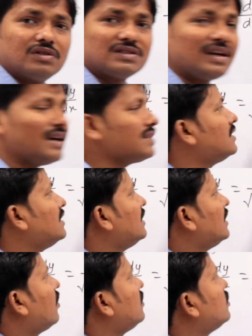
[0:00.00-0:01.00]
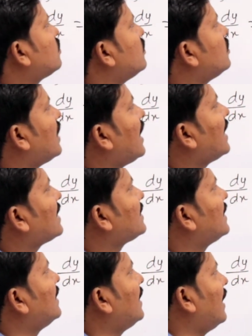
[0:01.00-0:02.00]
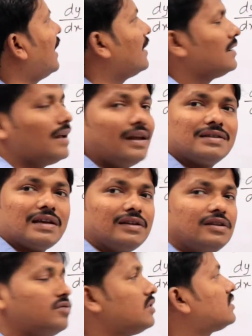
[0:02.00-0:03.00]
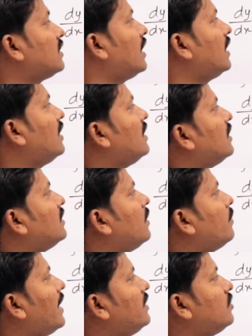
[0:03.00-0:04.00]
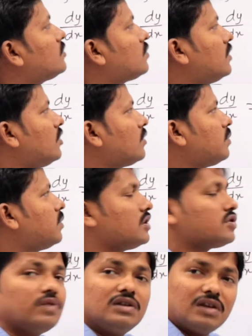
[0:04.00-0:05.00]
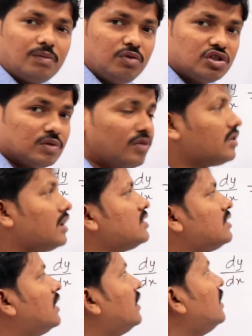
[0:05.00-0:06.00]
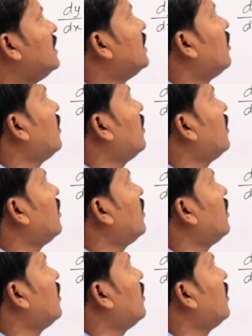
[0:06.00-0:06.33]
इनवर्स है x और इसमें जो x है ये एंगल है साइन इनवर्स का ये माइनस वन और प्लस वन के बीच में होना चाहिए